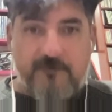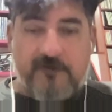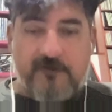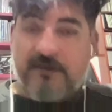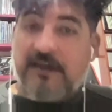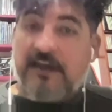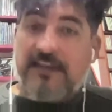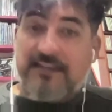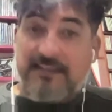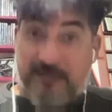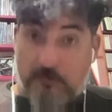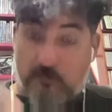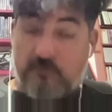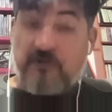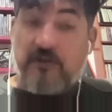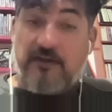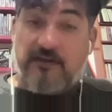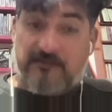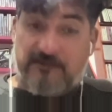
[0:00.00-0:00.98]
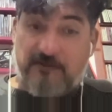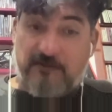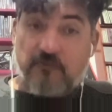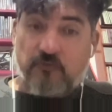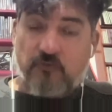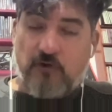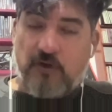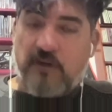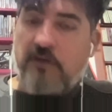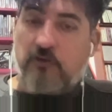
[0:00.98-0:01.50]
relativos a la escena
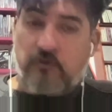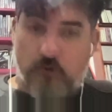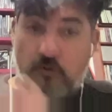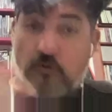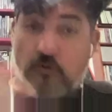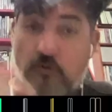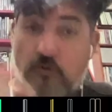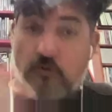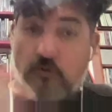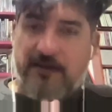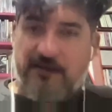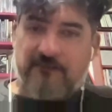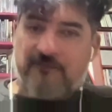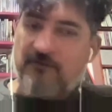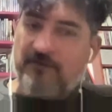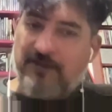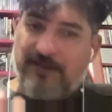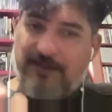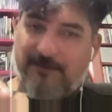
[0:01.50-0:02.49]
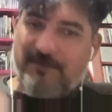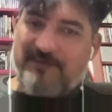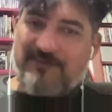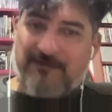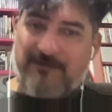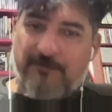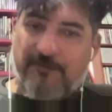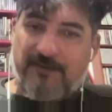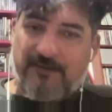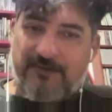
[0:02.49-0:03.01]
oscura de todo el país, no nada más
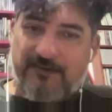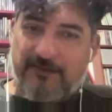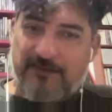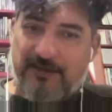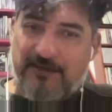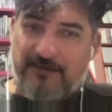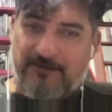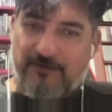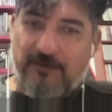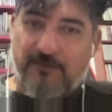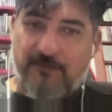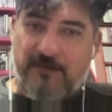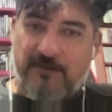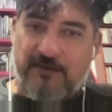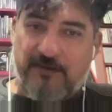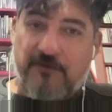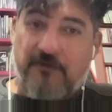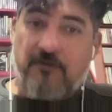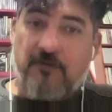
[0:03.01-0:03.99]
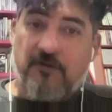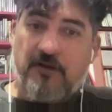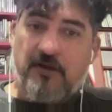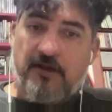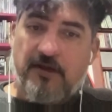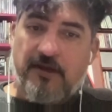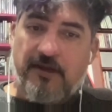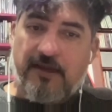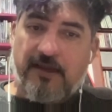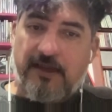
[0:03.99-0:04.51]
de México, de la Ciudad de México,
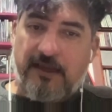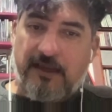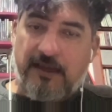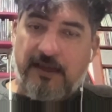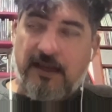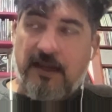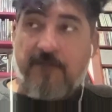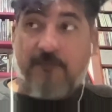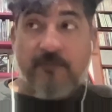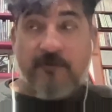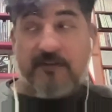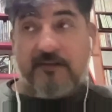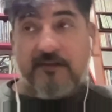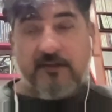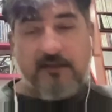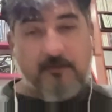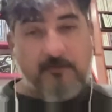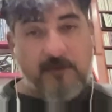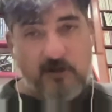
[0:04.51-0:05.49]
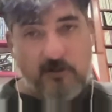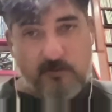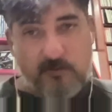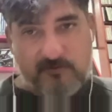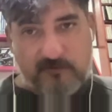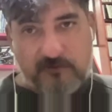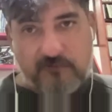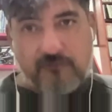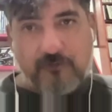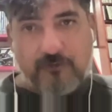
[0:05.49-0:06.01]
eh, a partir de
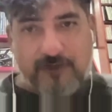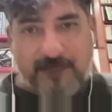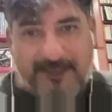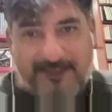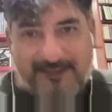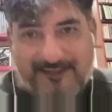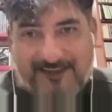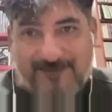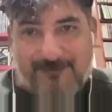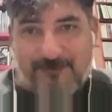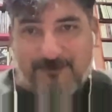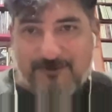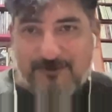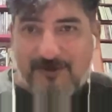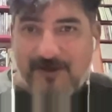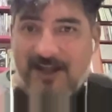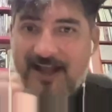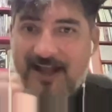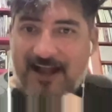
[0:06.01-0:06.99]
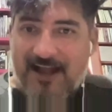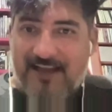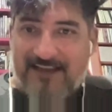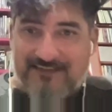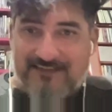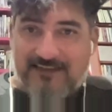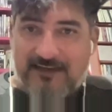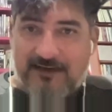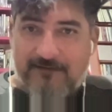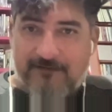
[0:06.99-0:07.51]
1988
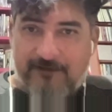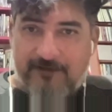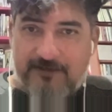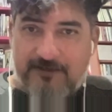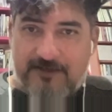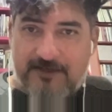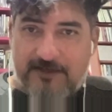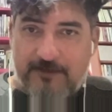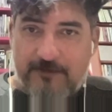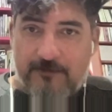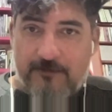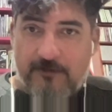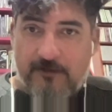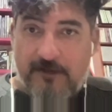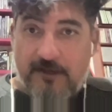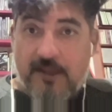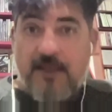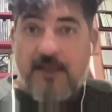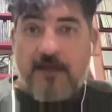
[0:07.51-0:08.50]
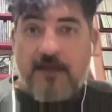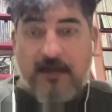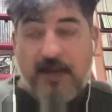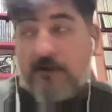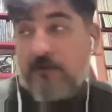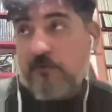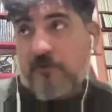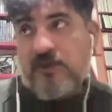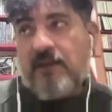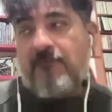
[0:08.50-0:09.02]
hasta la fecha, ¿no?
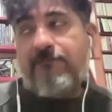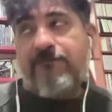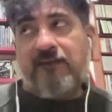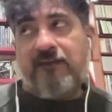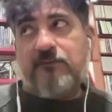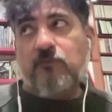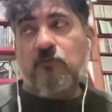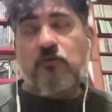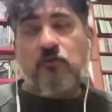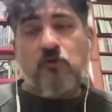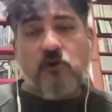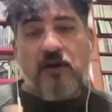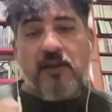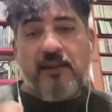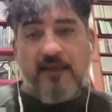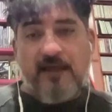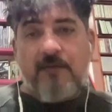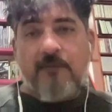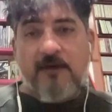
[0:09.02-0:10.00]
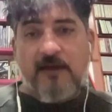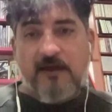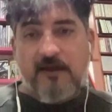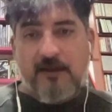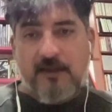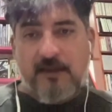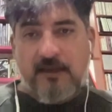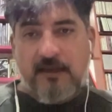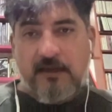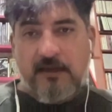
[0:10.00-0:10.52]
Claro, ya Facebook no le daba
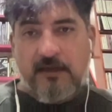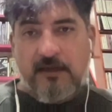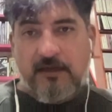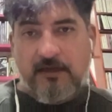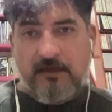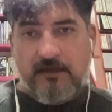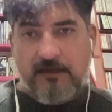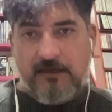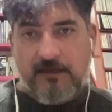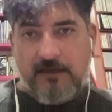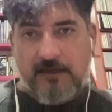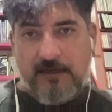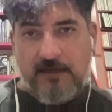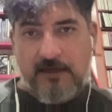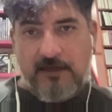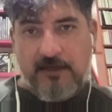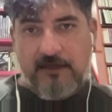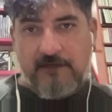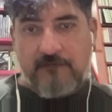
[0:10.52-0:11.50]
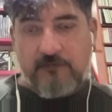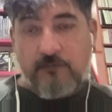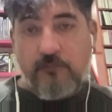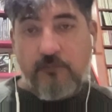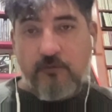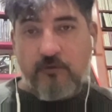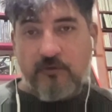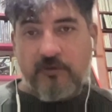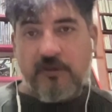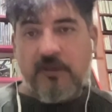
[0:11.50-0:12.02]
el,
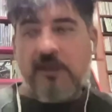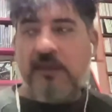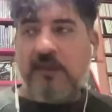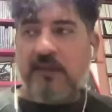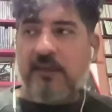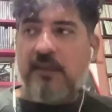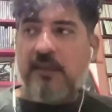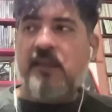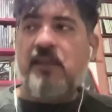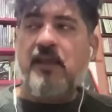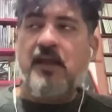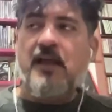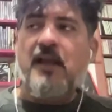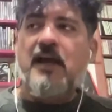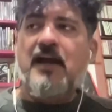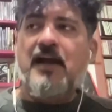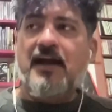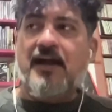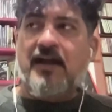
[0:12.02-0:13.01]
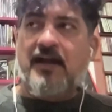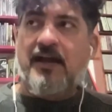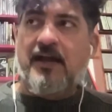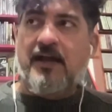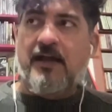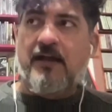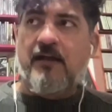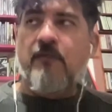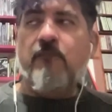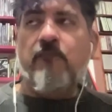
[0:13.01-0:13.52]
soporte y
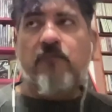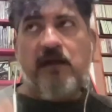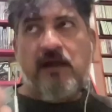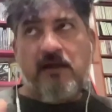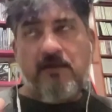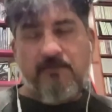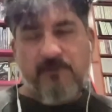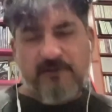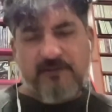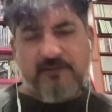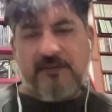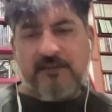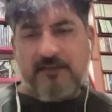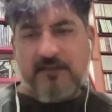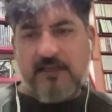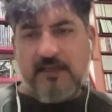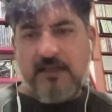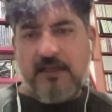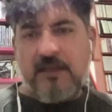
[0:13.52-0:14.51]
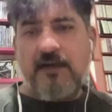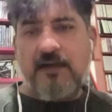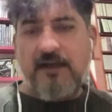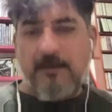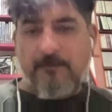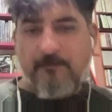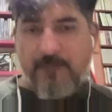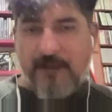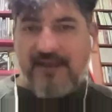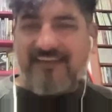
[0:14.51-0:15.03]
ah, va a presentar
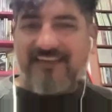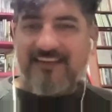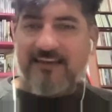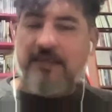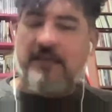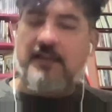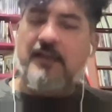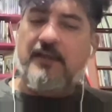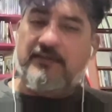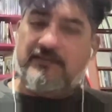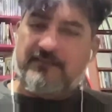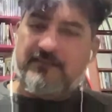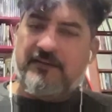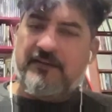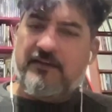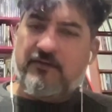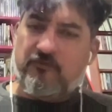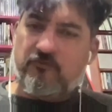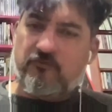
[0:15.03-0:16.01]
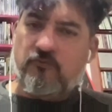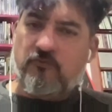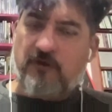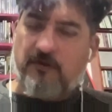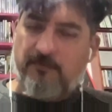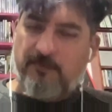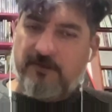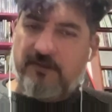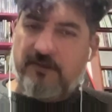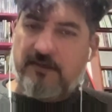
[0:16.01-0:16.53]
la página
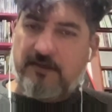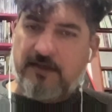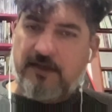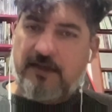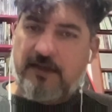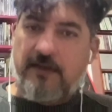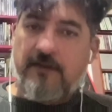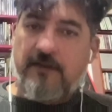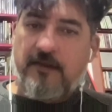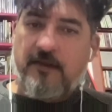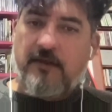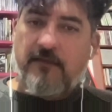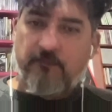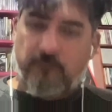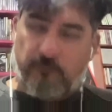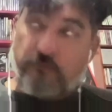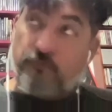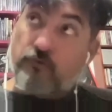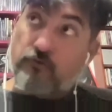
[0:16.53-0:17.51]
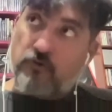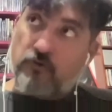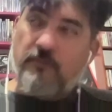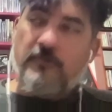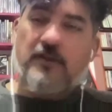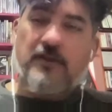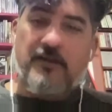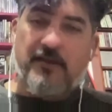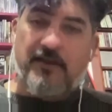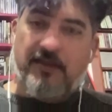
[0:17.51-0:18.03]
escenaoscuramexicana.com
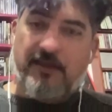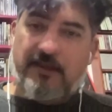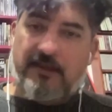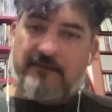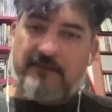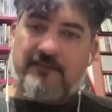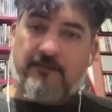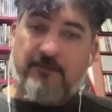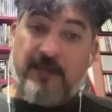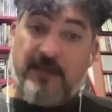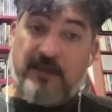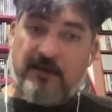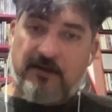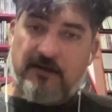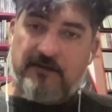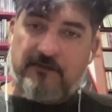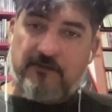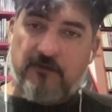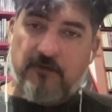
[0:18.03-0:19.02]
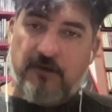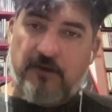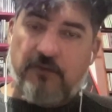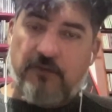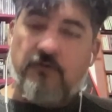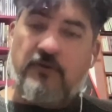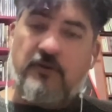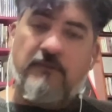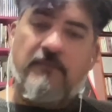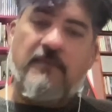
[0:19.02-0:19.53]
este viernes, ¿no? En
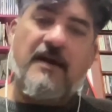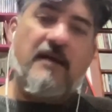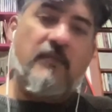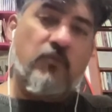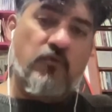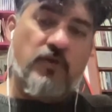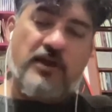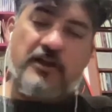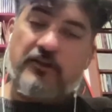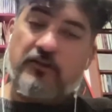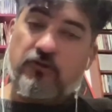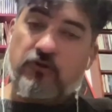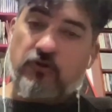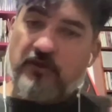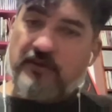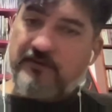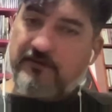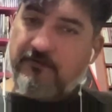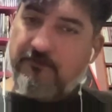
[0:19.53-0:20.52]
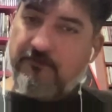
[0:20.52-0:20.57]
donde va a mudar toda esa